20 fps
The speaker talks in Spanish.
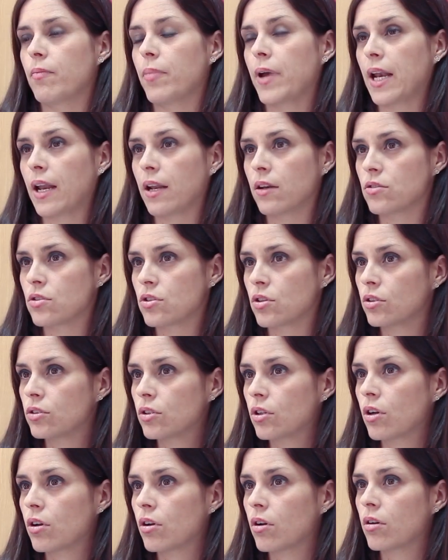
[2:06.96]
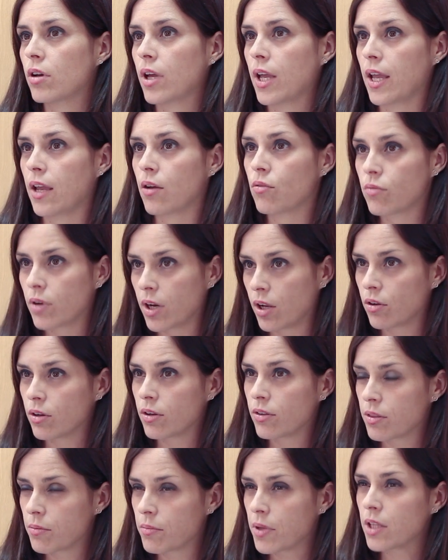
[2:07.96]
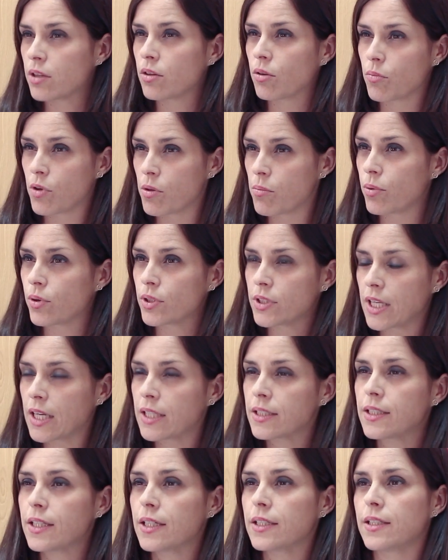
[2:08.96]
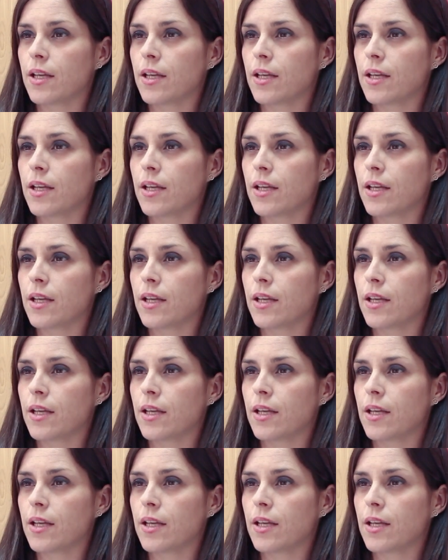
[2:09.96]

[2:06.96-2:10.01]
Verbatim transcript: para nosotros es un reconocimiento muy importante,